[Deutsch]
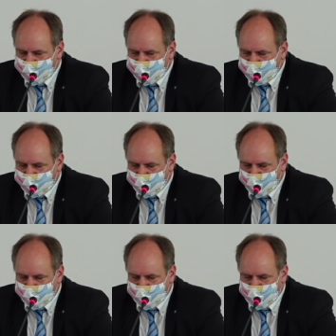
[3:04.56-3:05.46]
im
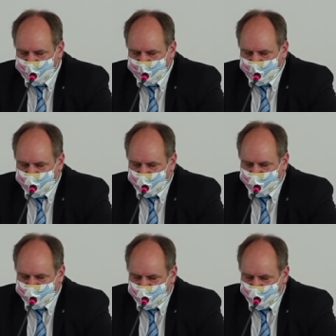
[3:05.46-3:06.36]
Zusammenhang stehen, die
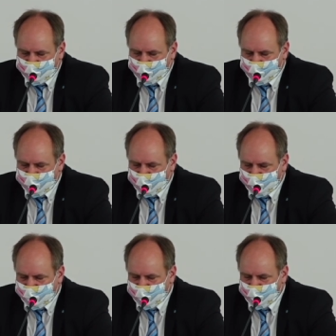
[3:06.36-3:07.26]
aber dennoch für unser
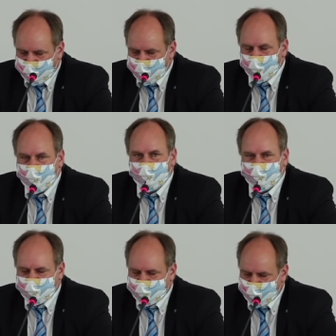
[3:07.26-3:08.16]
Gemeinwesen
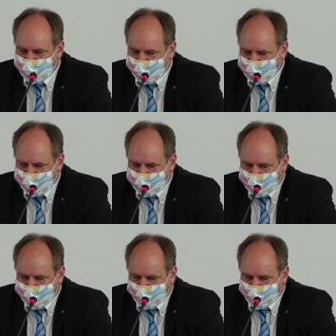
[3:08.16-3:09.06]
unverzichtbar
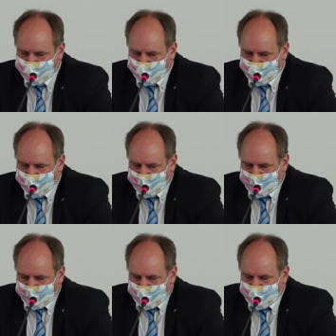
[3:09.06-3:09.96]
sind.
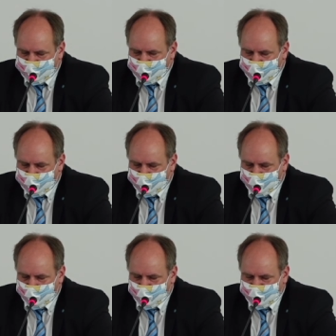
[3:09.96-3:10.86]
Ich
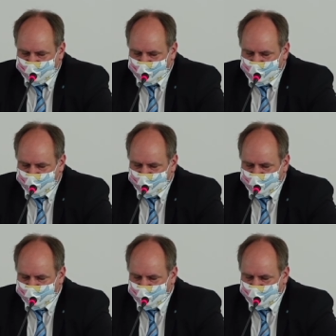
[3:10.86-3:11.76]
persönlich erlebe
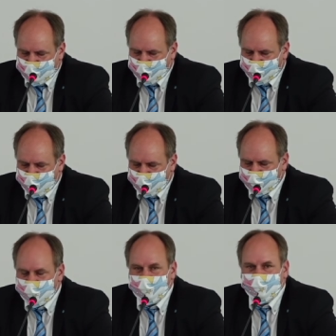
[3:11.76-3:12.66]
dieser Tage
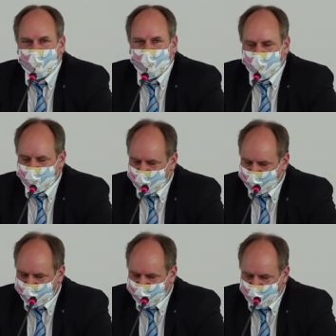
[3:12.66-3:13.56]
Beschäftigte einer
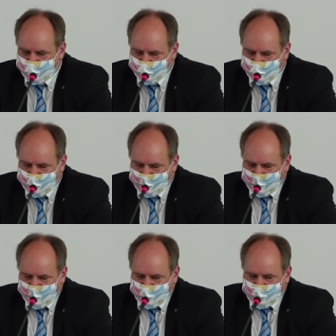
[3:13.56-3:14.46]
Stadtverwaltung,
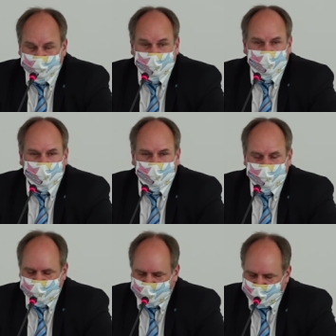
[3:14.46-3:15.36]
die mit
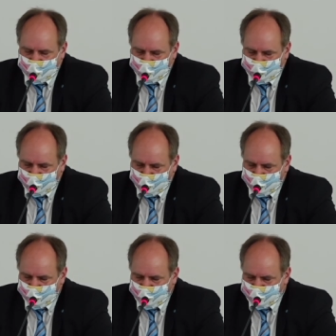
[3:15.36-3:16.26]
großem
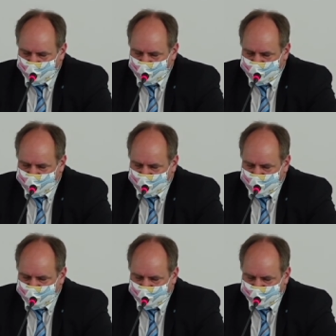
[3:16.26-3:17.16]
Engagement und persönlichen
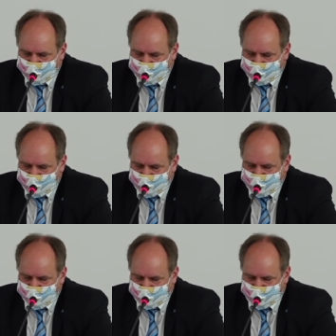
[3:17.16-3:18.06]
Einsatz für
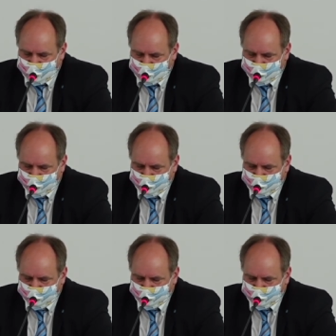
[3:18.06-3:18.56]
Dresden agieren.